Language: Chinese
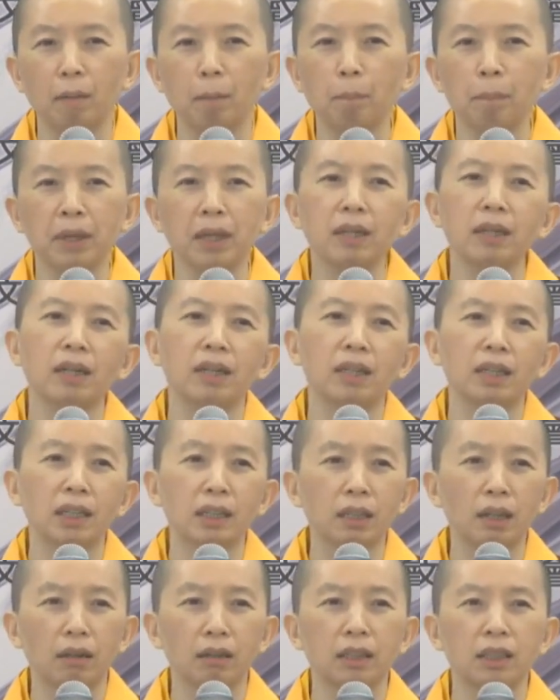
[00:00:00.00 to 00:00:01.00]
很拼啊
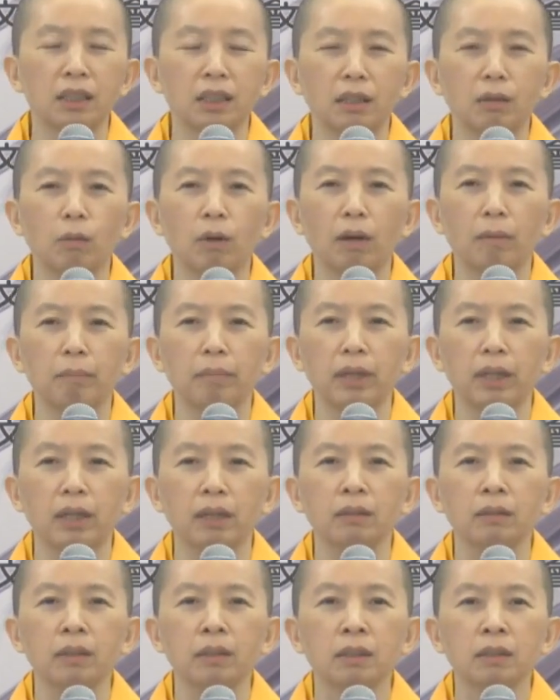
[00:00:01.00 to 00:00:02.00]
念到一千万
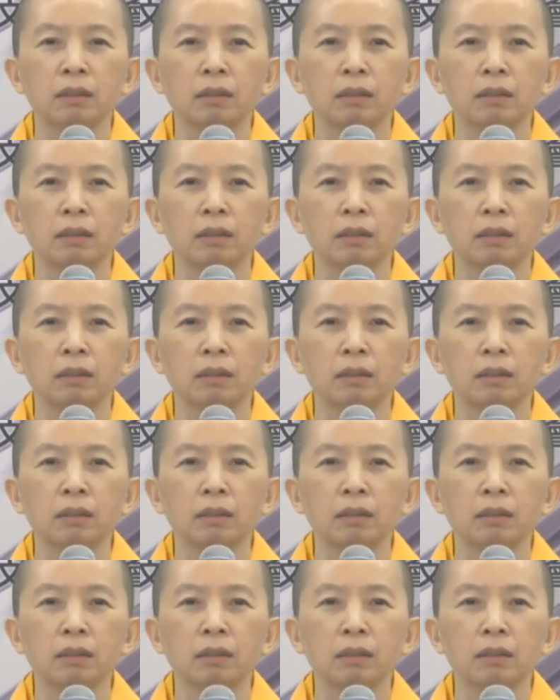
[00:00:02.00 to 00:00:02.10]
遍，